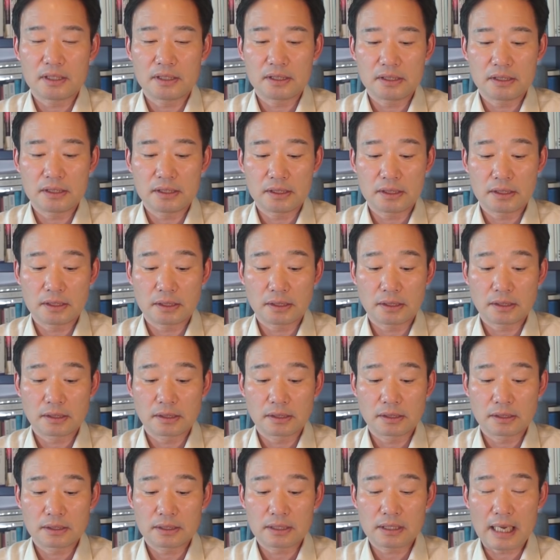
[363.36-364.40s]
그
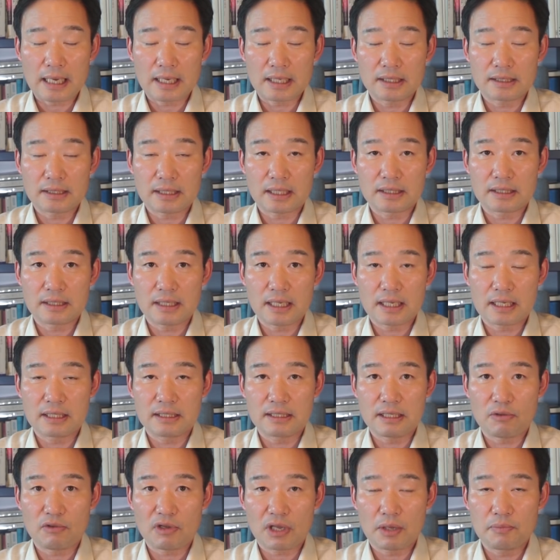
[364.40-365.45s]
자기 자신의
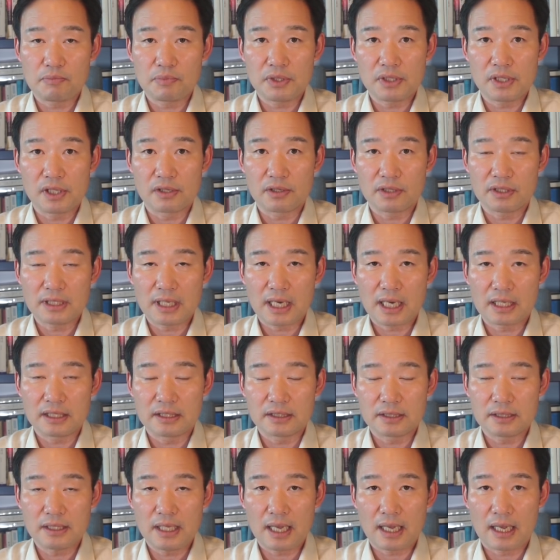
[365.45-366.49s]
기자회견문을 읽어
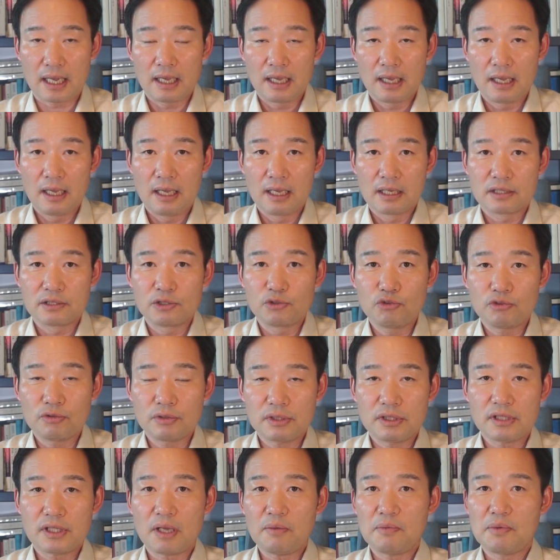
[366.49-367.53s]
나갔는데
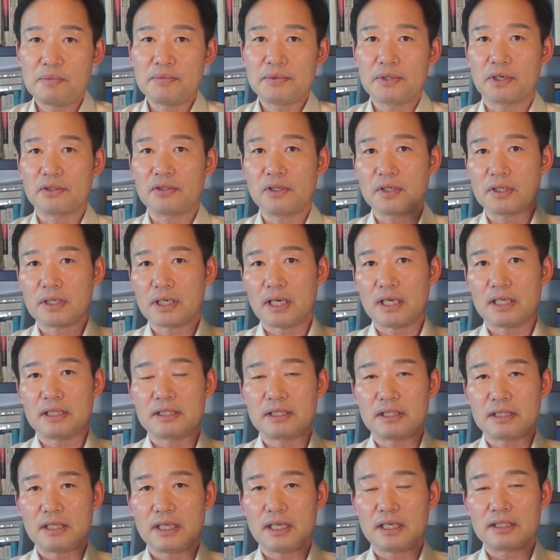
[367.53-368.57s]
그중 크게 보면 여덟
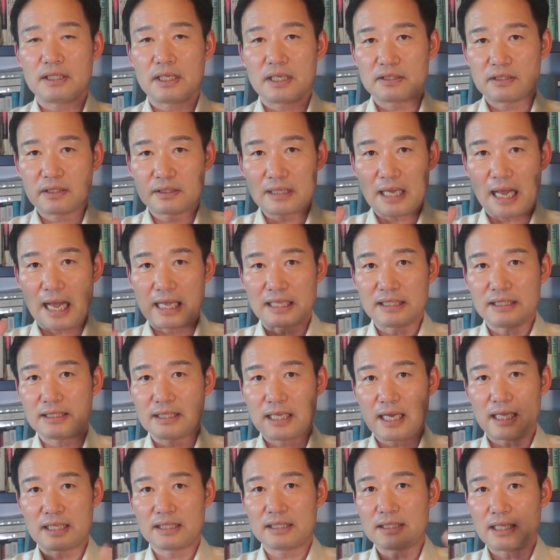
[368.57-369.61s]
가지에 대해서 다
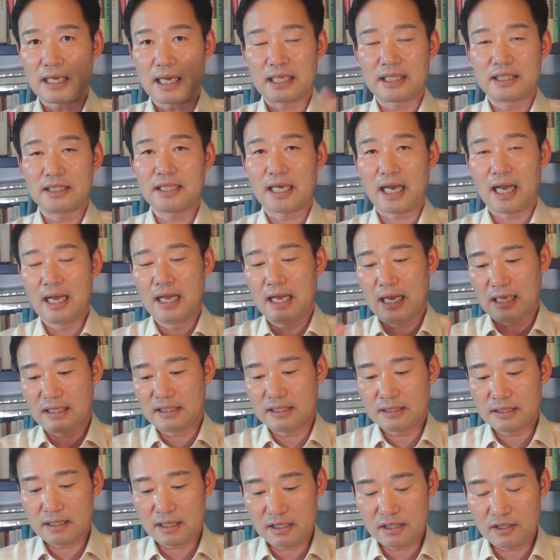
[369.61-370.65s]
아니다 아니다 아니다
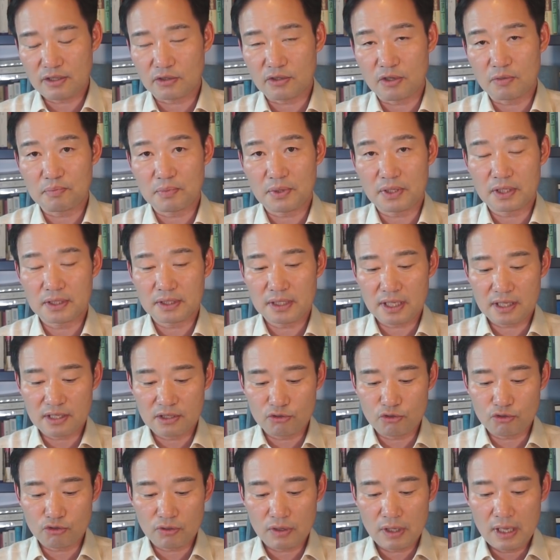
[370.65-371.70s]
아니다를 여덟 번 했는데
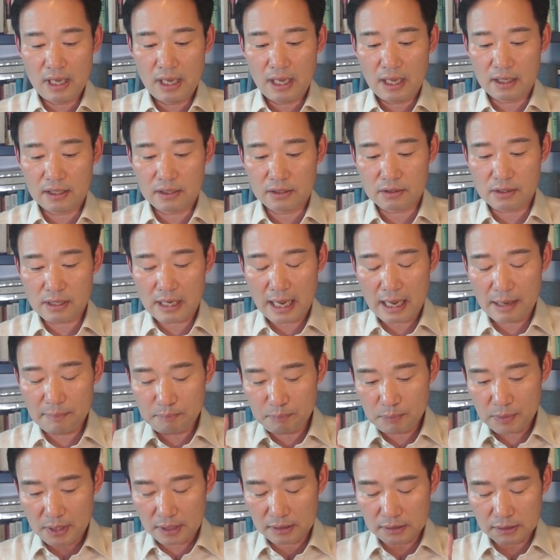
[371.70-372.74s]
그중
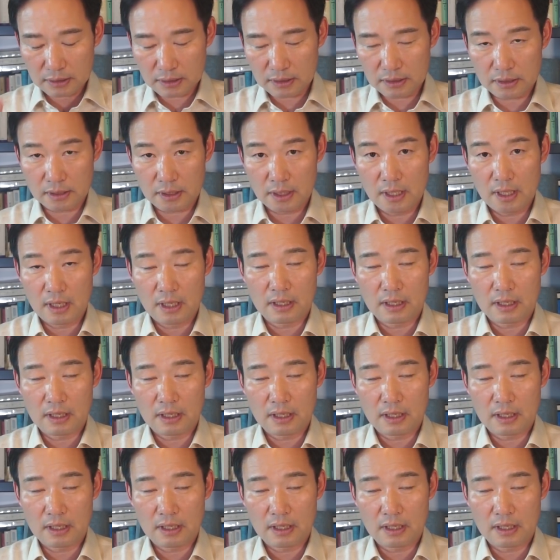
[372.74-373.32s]
한 그